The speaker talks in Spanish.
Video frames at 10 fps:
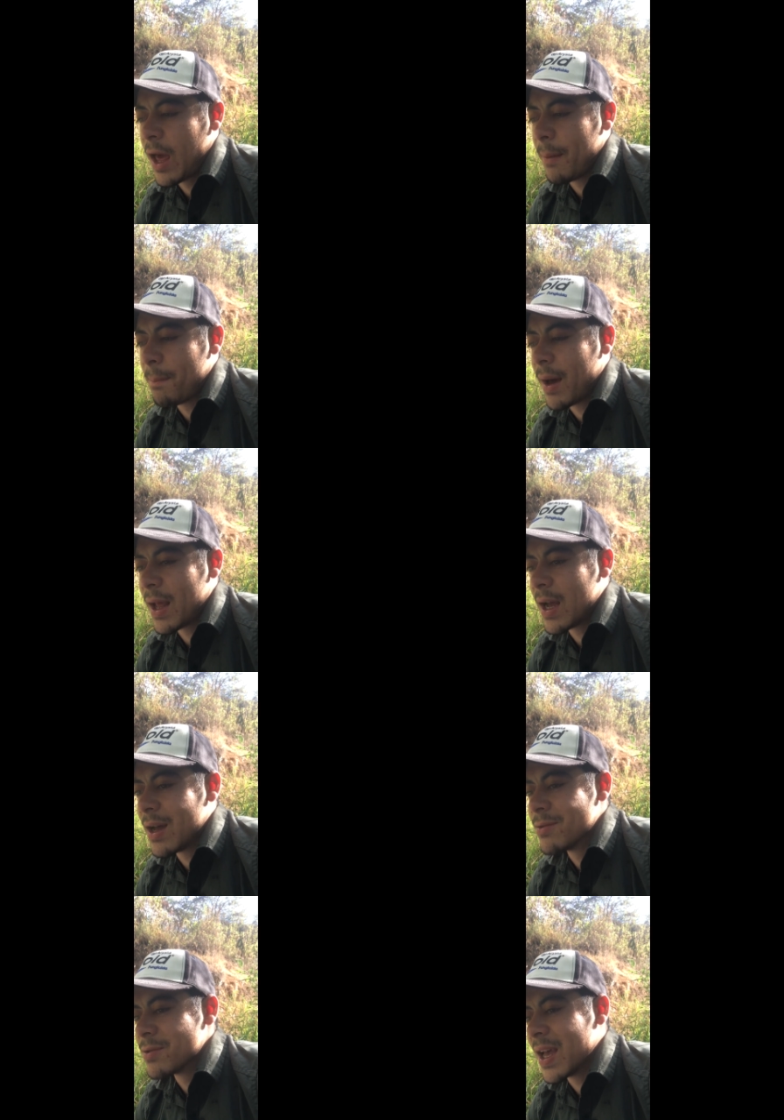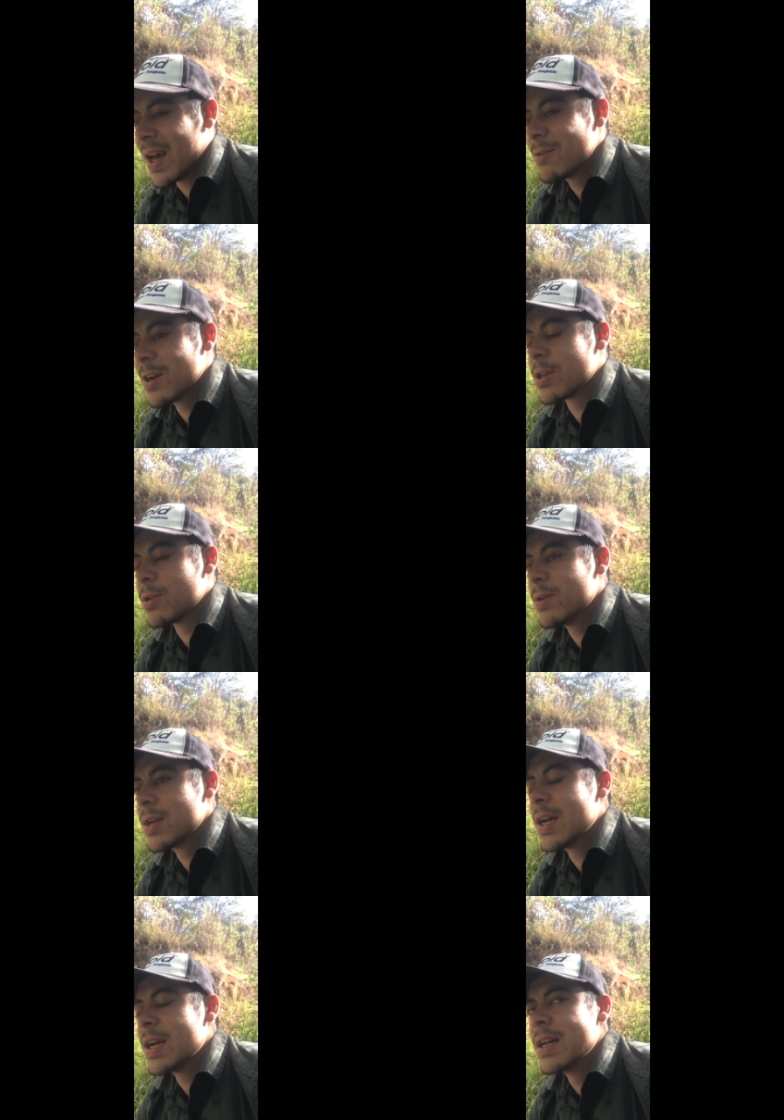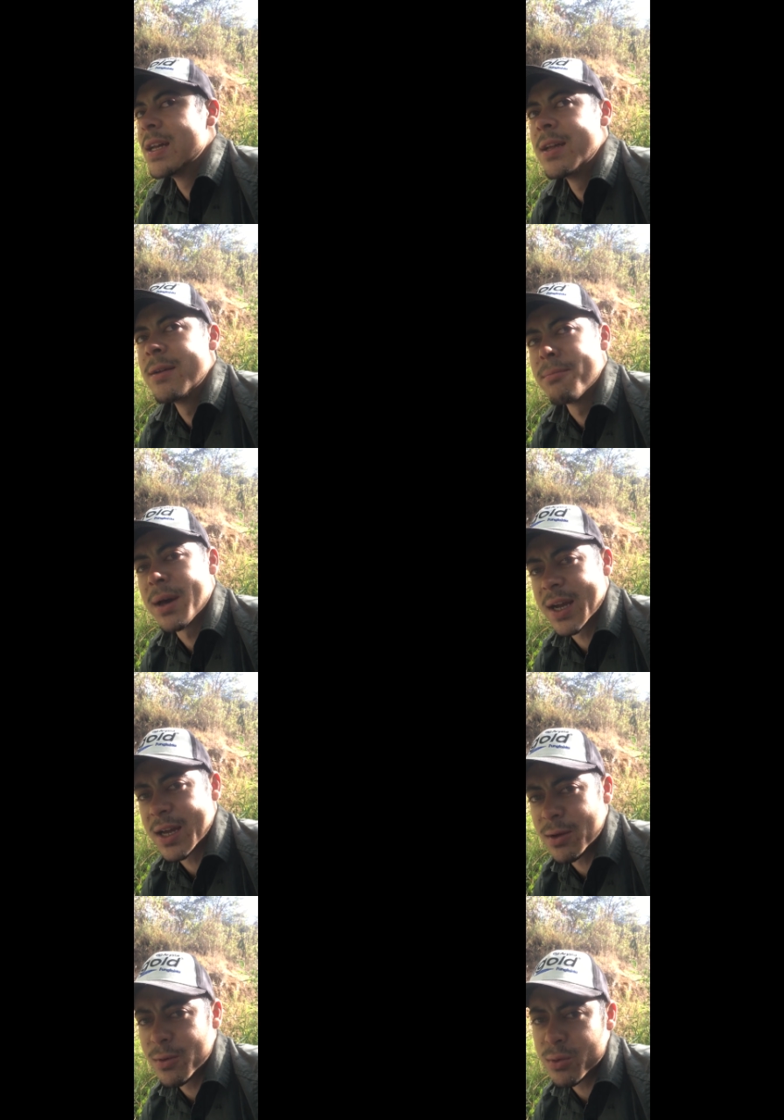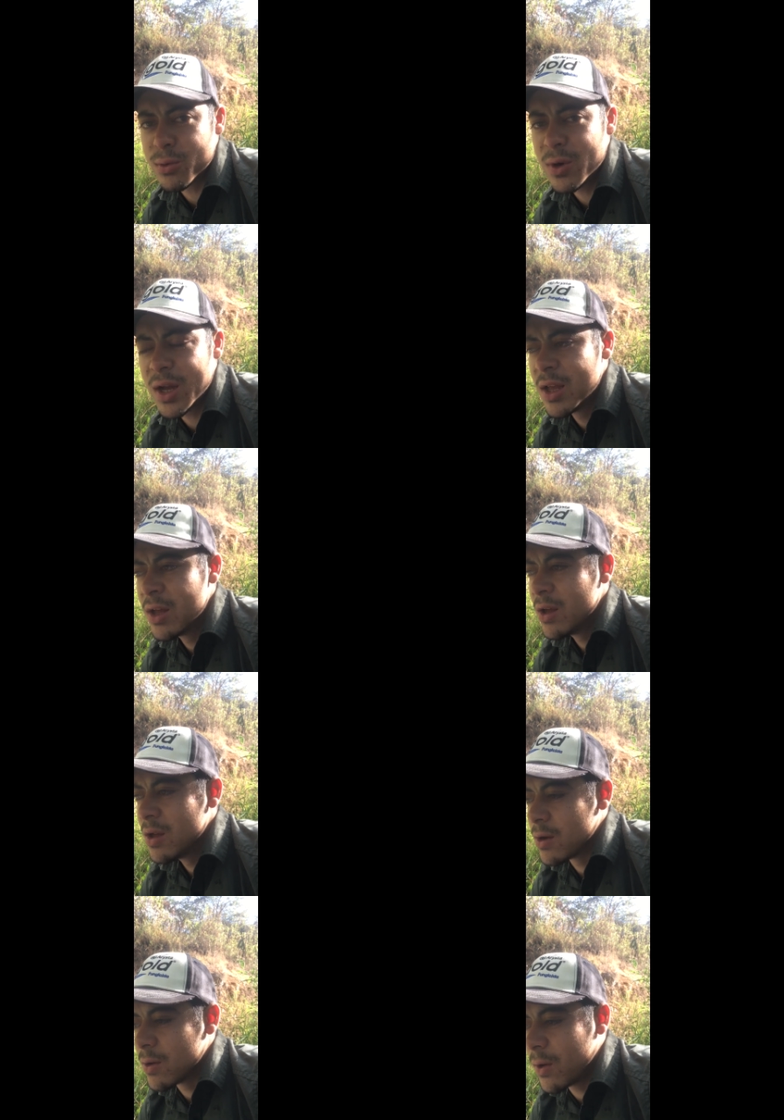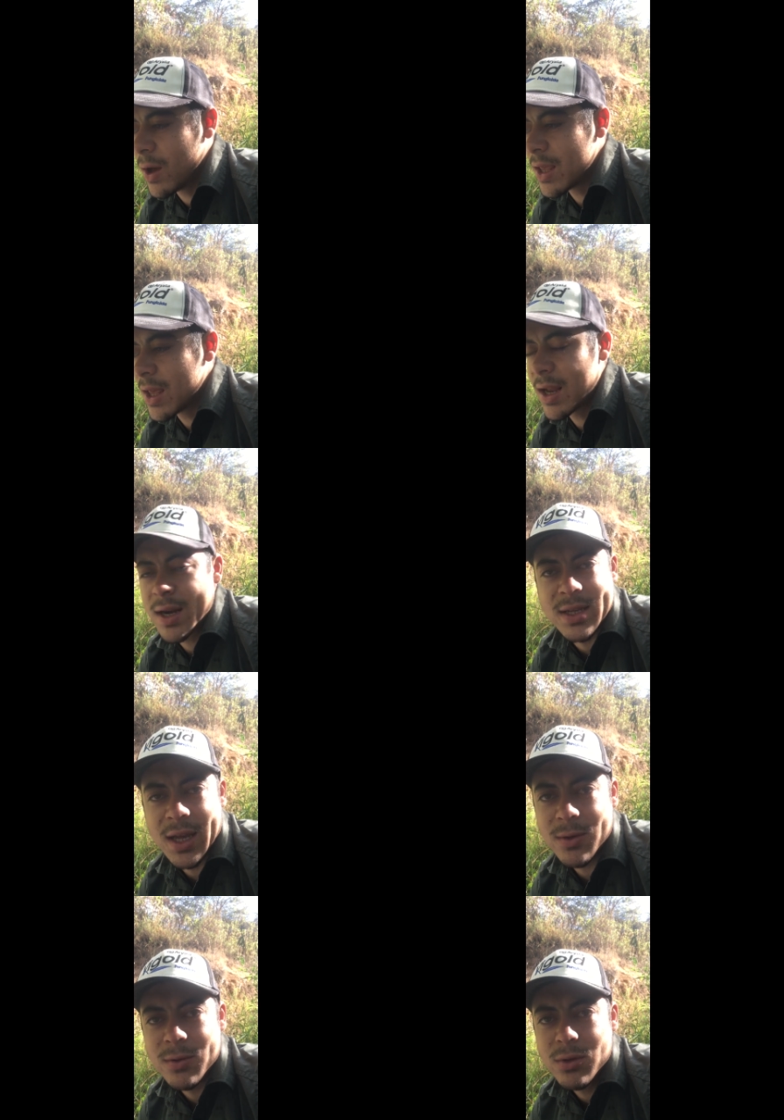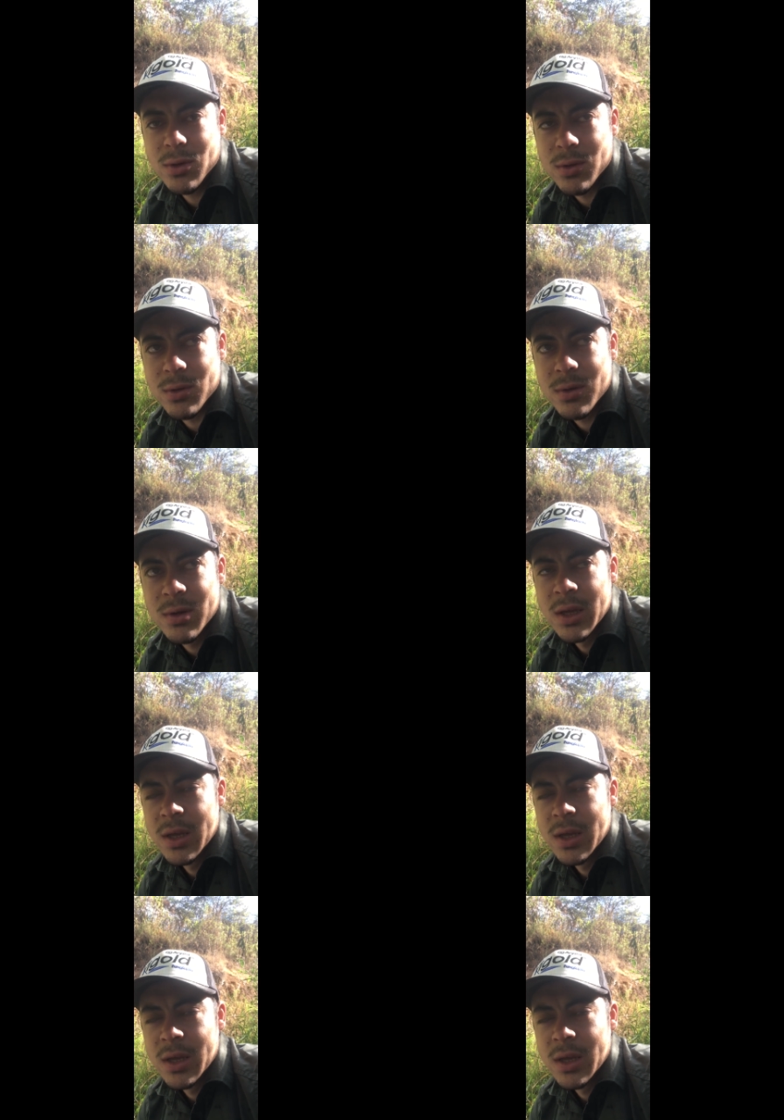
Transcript: que para usar una zona para agricultura no hay que arrasar con todo, ¿no?